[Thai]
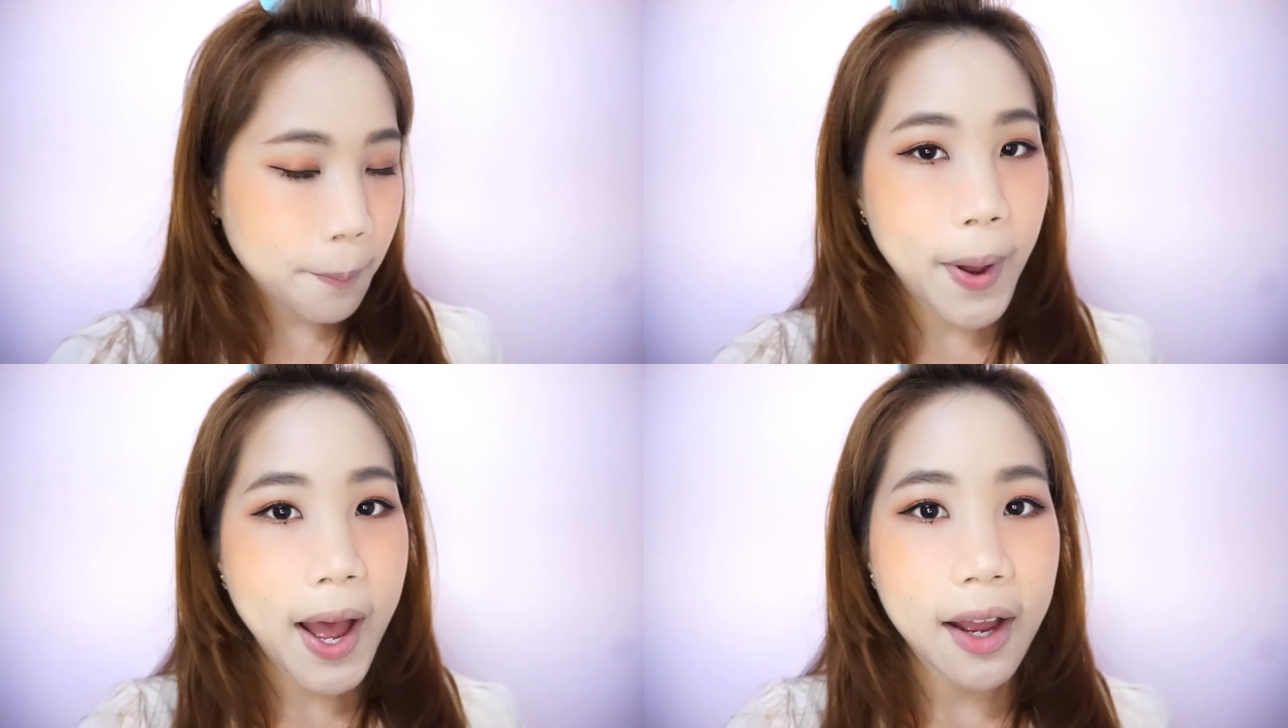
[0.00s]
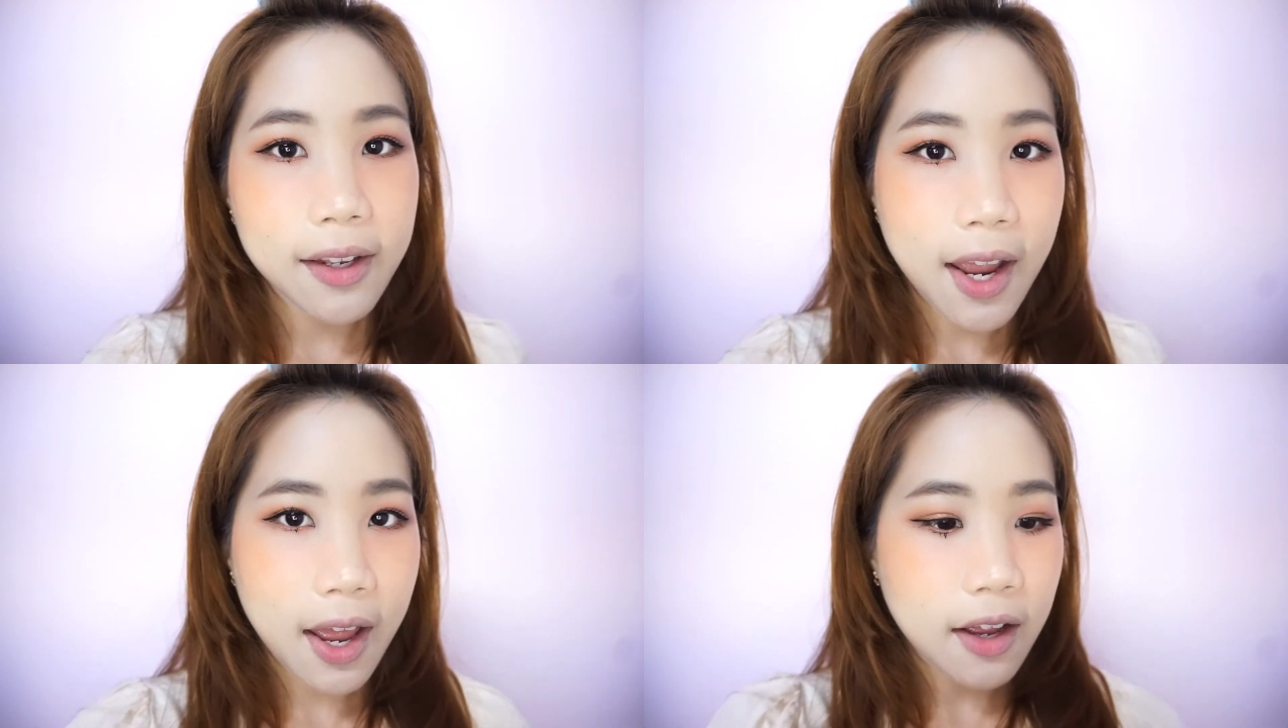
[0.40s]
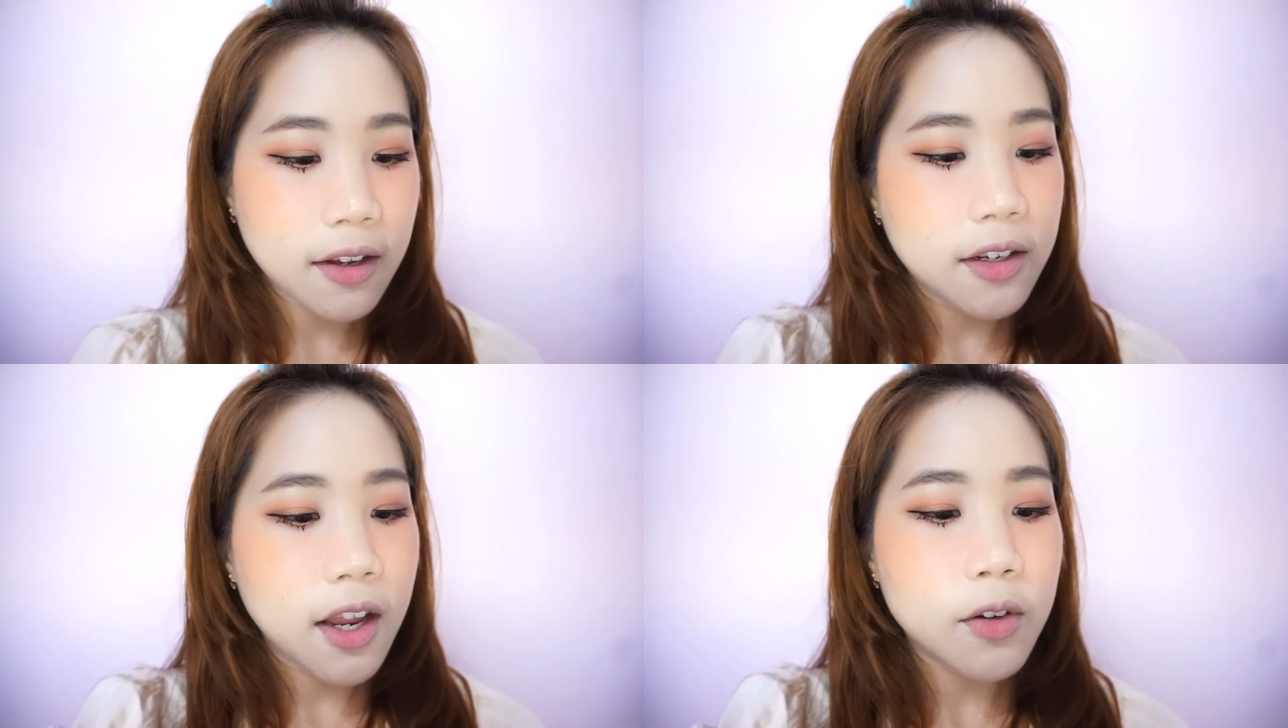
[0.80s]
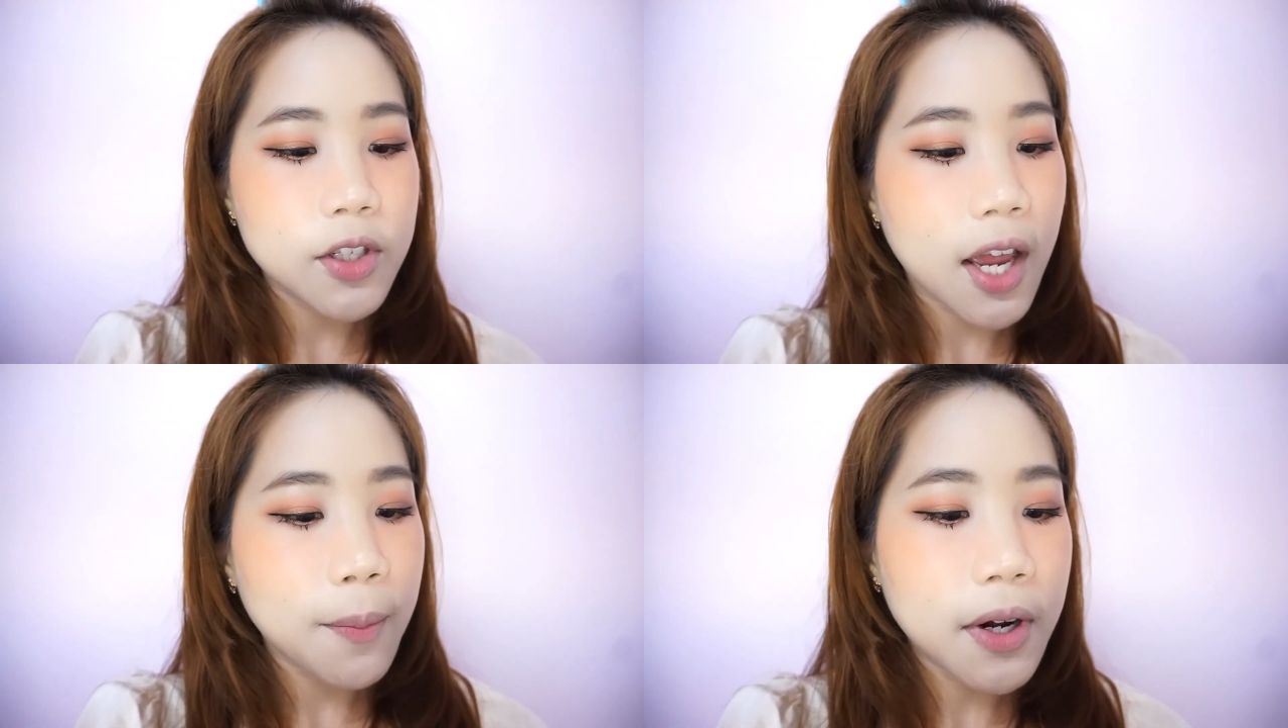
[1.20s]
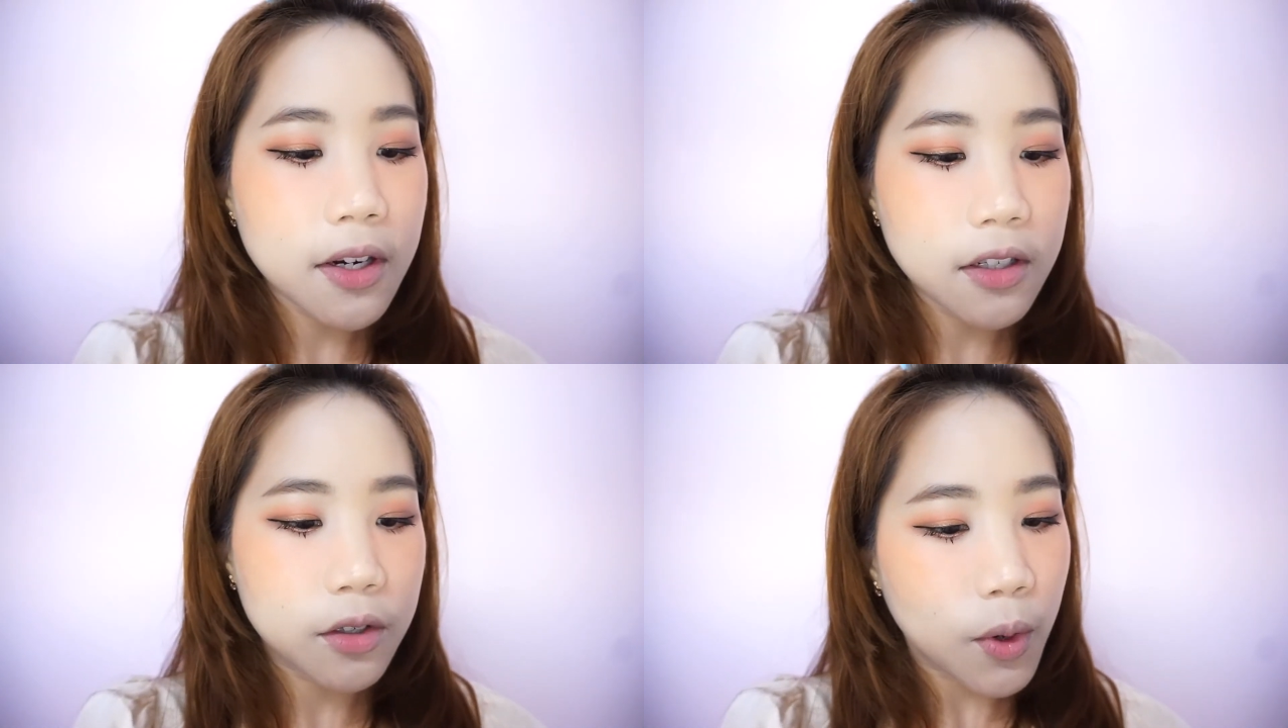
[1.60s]
ปากเนี่ยเดี๋ยวใช้เบอร์
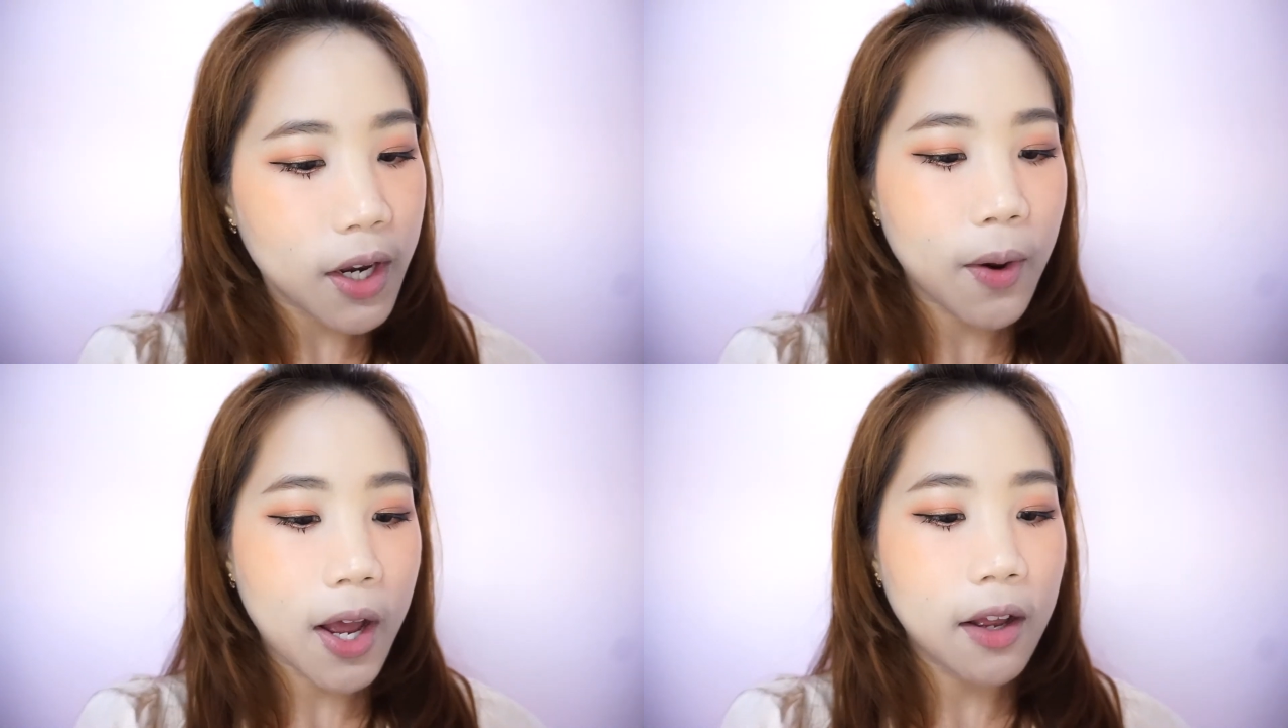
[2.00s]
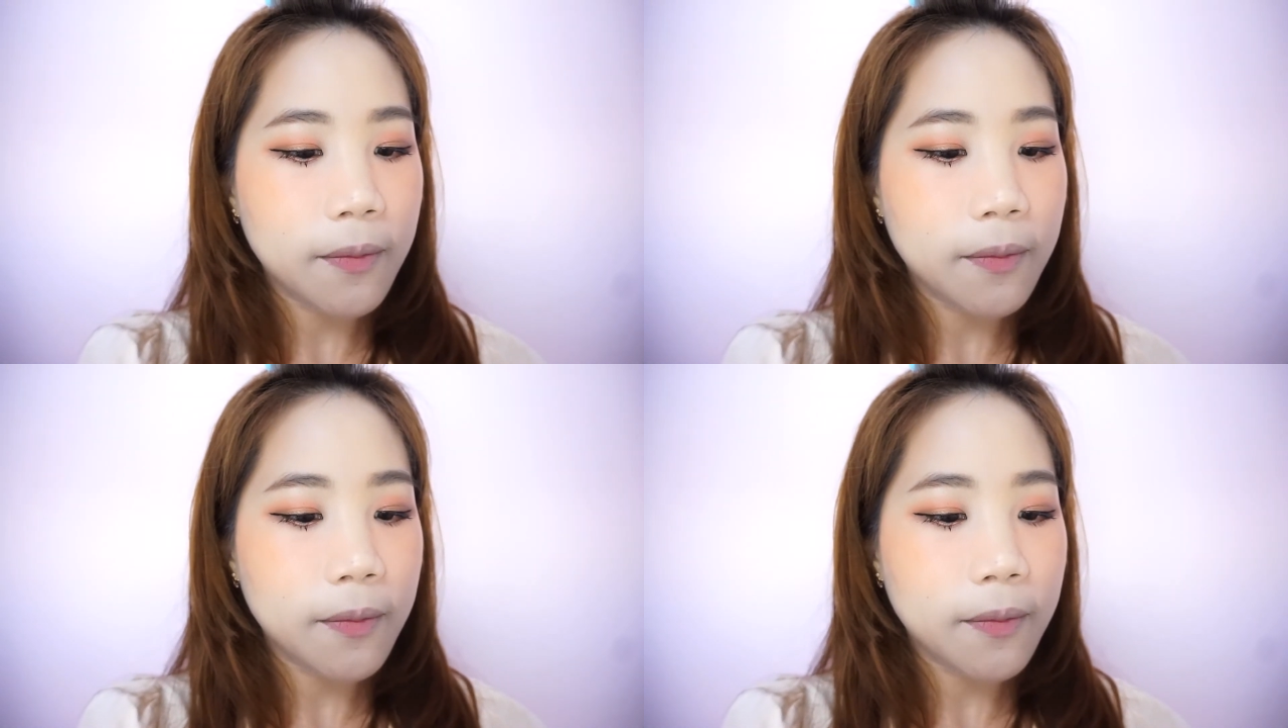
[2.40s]
1ด้วยดีกว่า